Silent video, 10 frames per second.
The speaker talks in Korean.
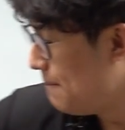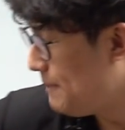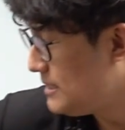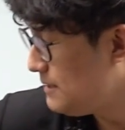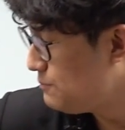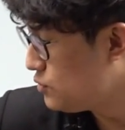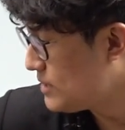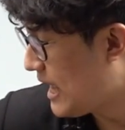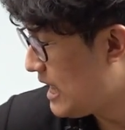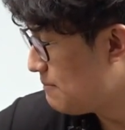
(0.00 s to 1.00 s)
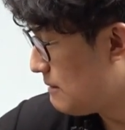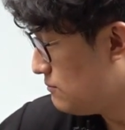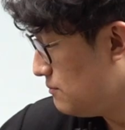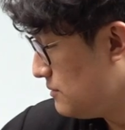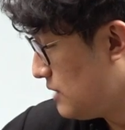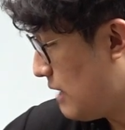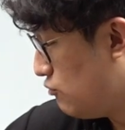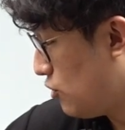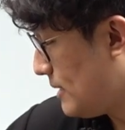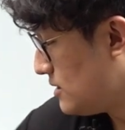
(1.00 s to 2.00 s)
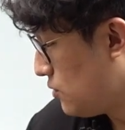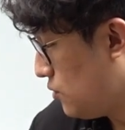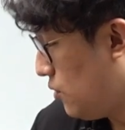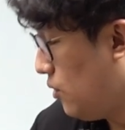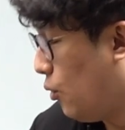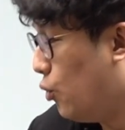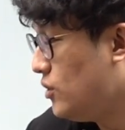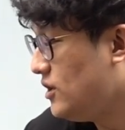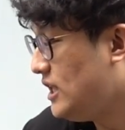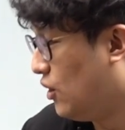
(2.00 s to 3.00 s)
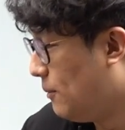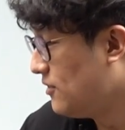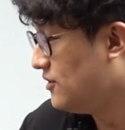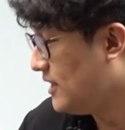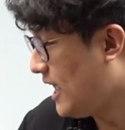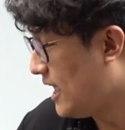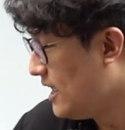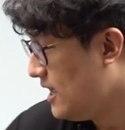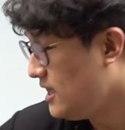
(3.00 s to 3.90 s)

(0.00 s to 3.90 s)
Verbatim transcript: 110조 사항만 이렇게 물어봤었고 5년이 넘었는데